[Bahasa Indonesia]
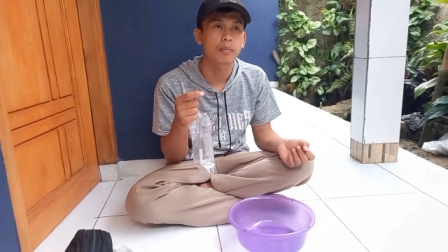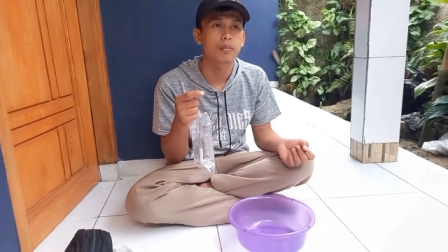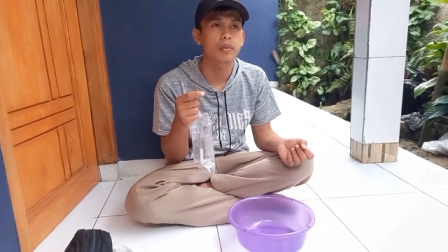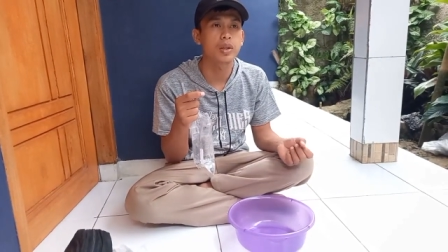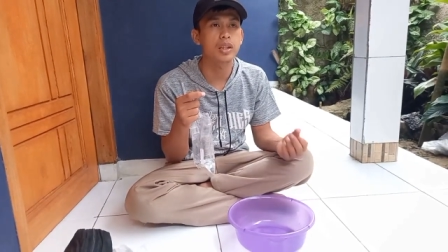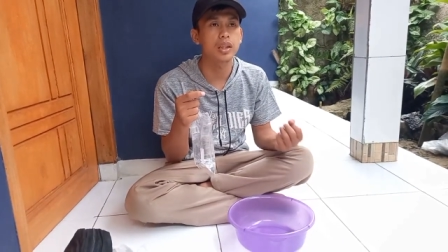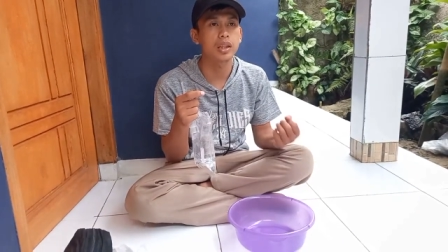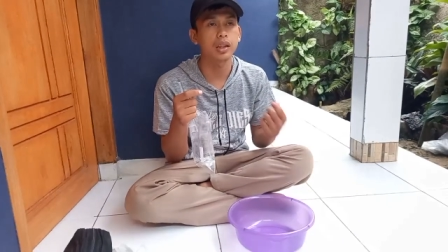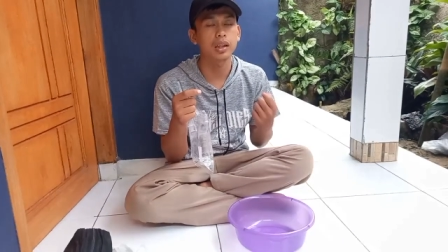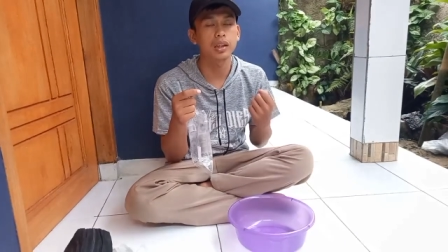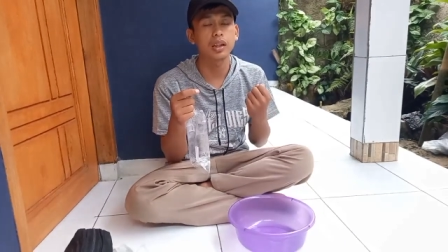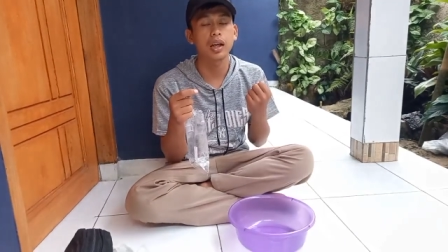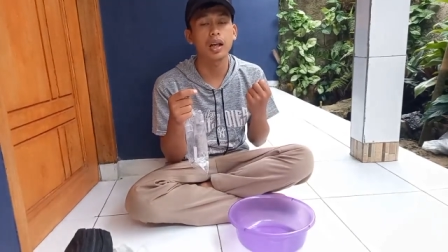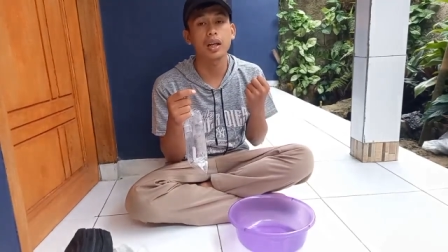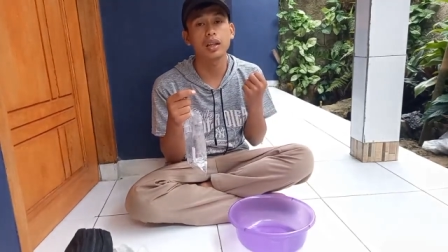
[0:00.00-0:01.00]
biasanya
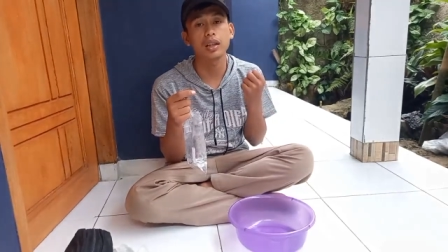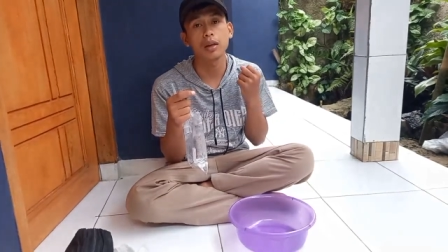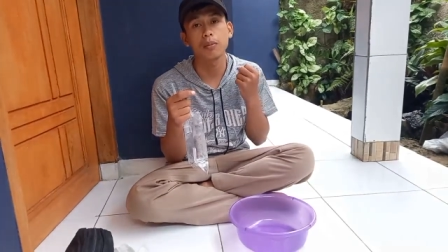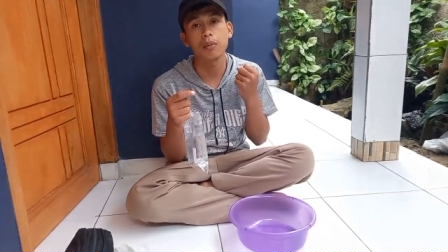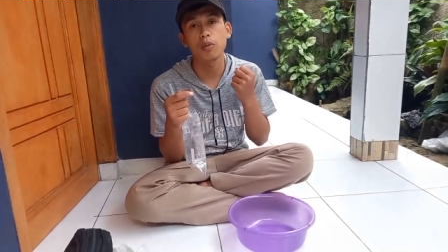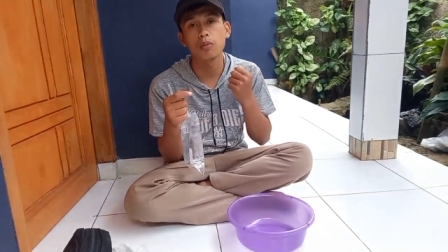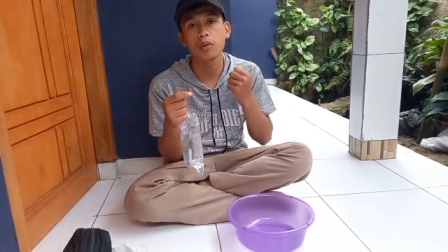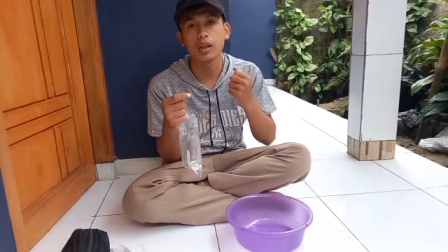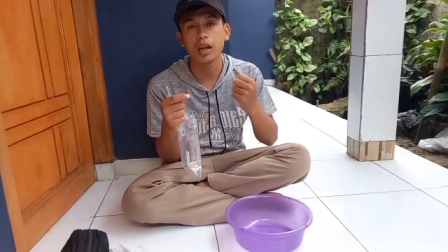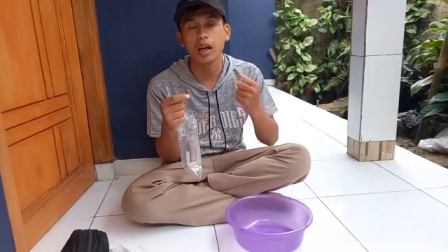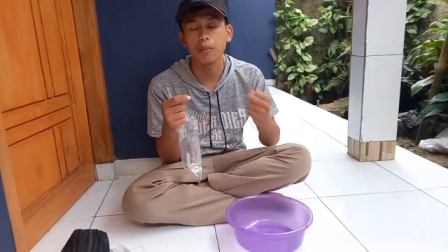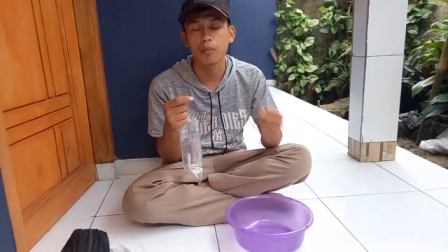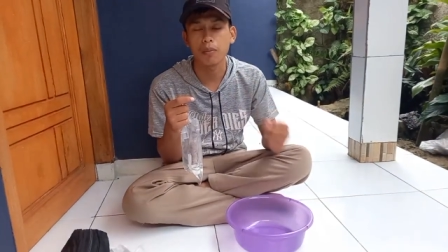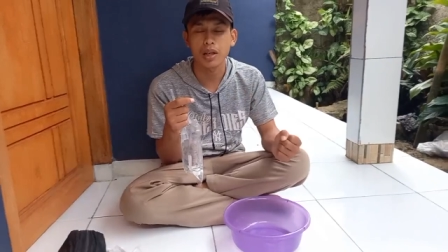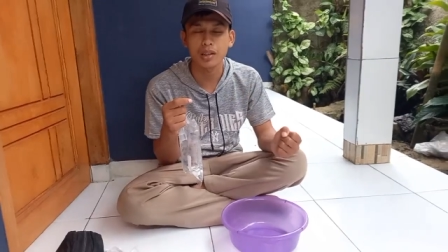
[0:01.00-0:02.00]
ketika kita mau
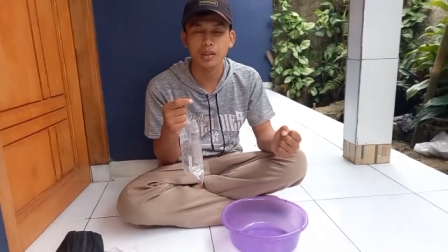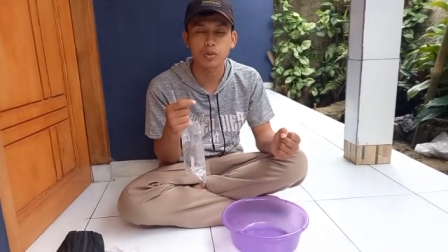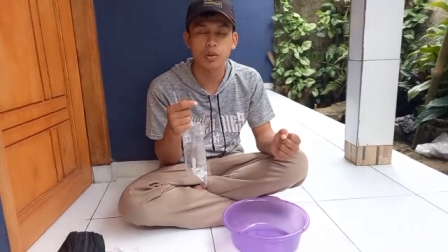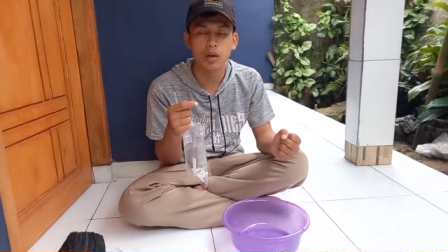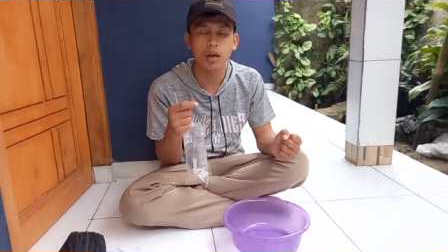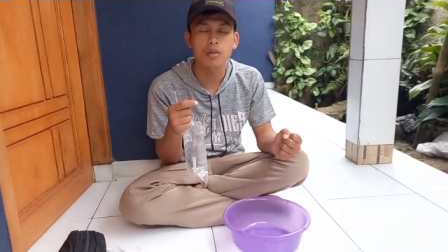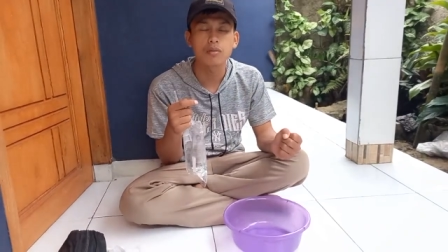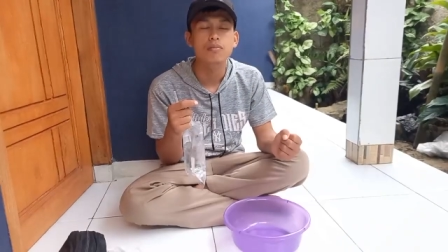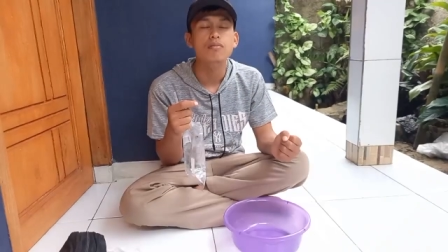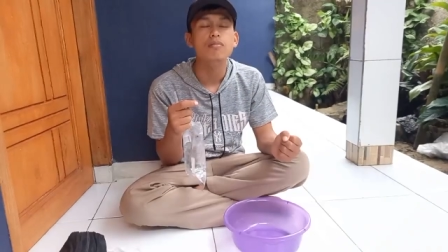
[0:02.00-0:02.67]
bernapas suka